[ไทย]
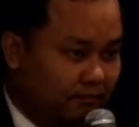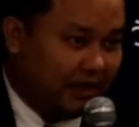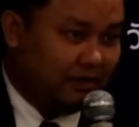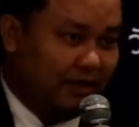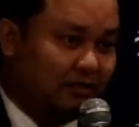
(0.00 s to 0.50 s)

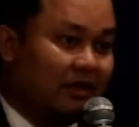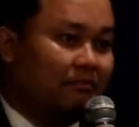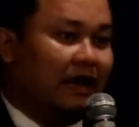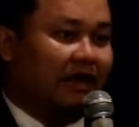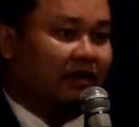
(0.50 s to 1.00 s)
เป็นมิติ
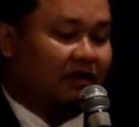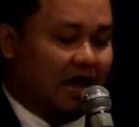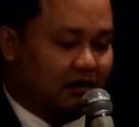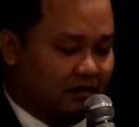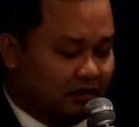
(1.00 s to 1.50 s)
ใหม่
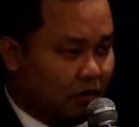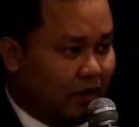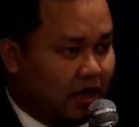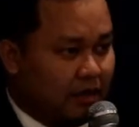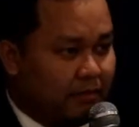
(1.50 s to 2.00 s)
อย่างหนึ่งแต่
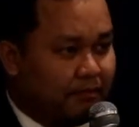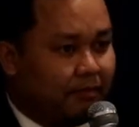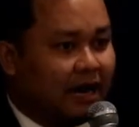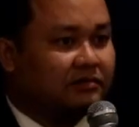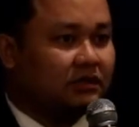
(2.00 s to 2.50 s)
ว่ามัน
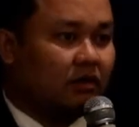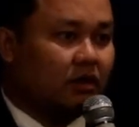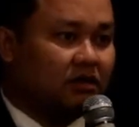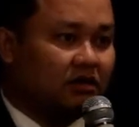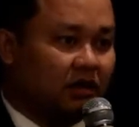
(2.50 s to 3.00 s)
เป็นภาพสะท้
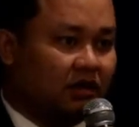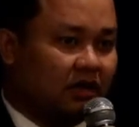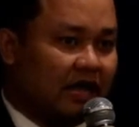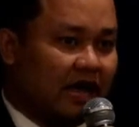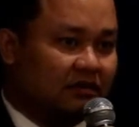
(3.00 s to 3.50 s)
อนถึง
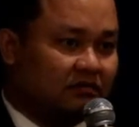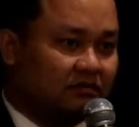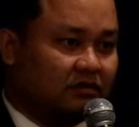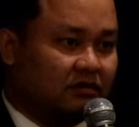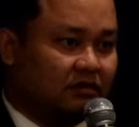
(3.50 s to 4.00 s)
การ
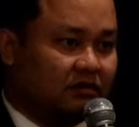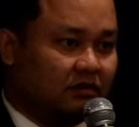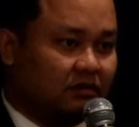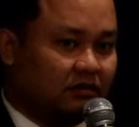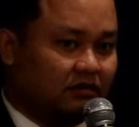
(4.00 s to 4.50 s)

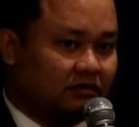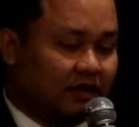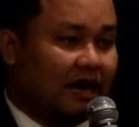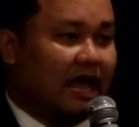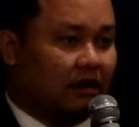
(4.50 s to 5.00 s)
ต
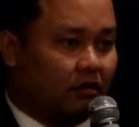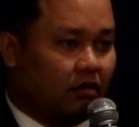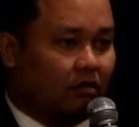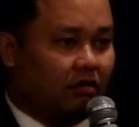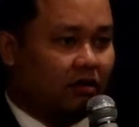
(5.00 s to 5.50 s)
ระหนัก
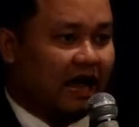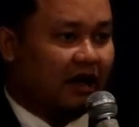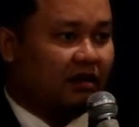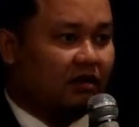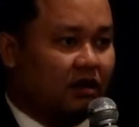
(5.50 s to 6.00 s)
ของทา
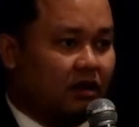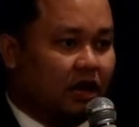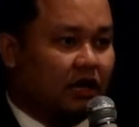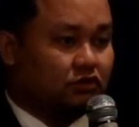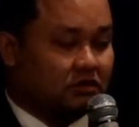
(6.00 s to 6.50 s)
ง
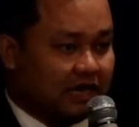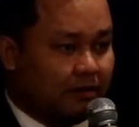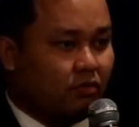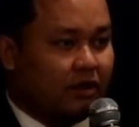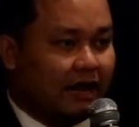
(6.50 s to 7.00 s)
ชนชั้
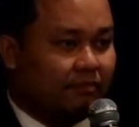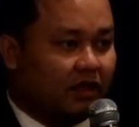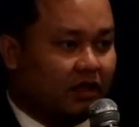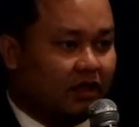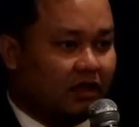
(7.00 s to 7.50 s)
นผู้
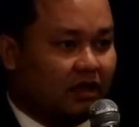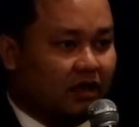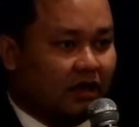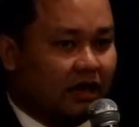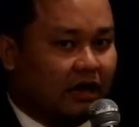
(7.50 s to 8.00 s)
นำที่
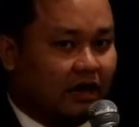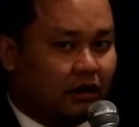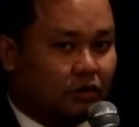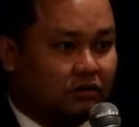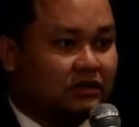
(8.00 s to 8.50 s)

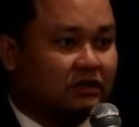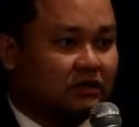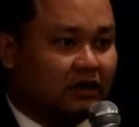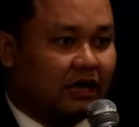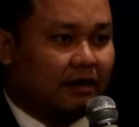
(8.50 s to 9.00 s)
รู้สึก
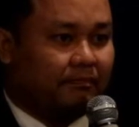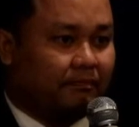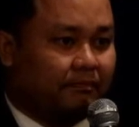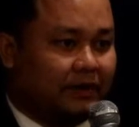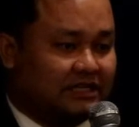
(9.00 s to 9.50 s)
กับ
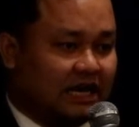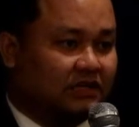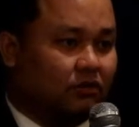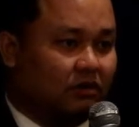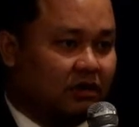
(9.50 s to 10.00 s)
ประชา
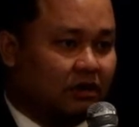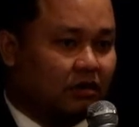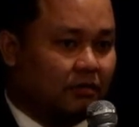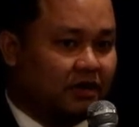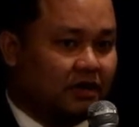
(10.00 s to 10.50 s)
ชน แล้ว
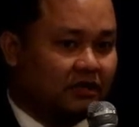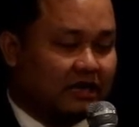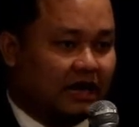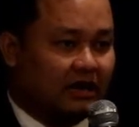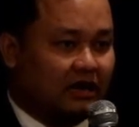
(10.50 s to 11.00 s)
ก็เพื่อที่
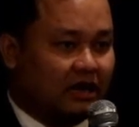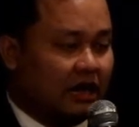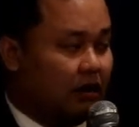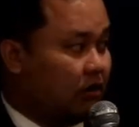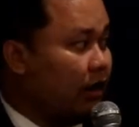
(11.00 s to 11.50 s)
จะ
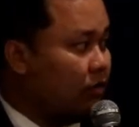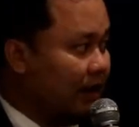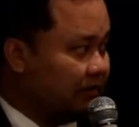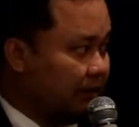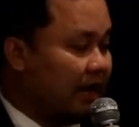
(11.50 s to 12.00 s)
ร้อยค
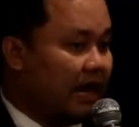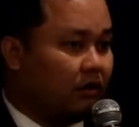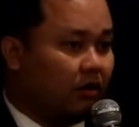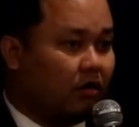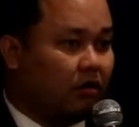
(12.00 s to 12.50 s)
วามสัมพัน
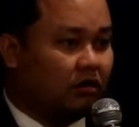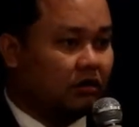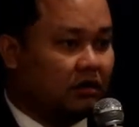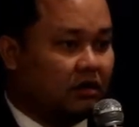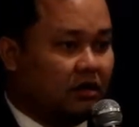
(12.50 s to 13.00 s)
ธ์ของ
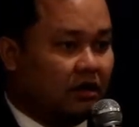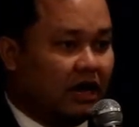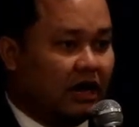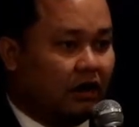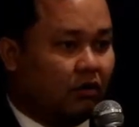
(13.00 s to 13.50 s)

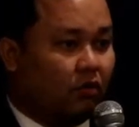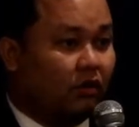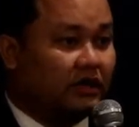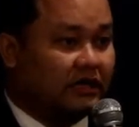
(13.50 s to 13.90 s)
คน